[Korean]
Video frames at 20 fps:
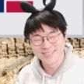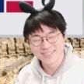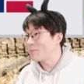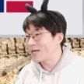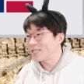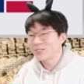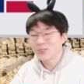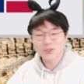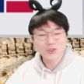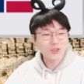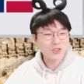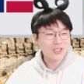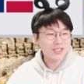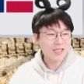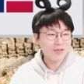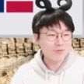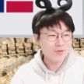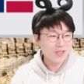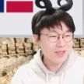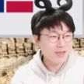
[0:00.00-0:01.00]
맞을 수 있기
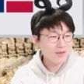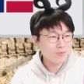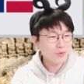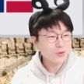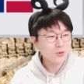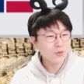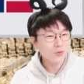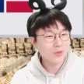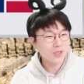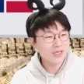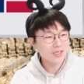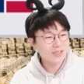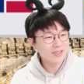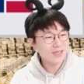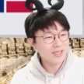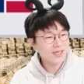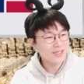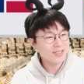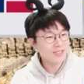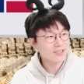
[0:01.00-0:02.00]
때문에 표정
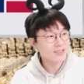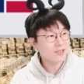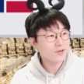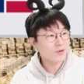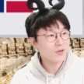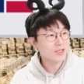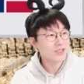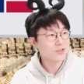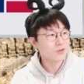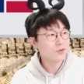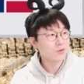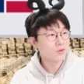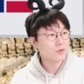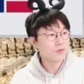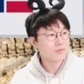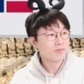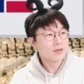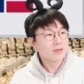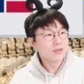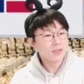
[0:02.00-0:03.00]
관리를 해야 되는
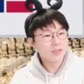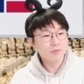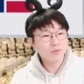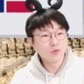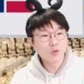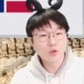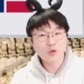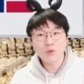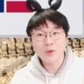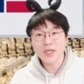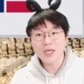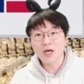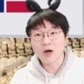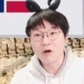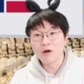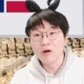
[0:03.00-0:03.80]
상황이고 이 노르웨이가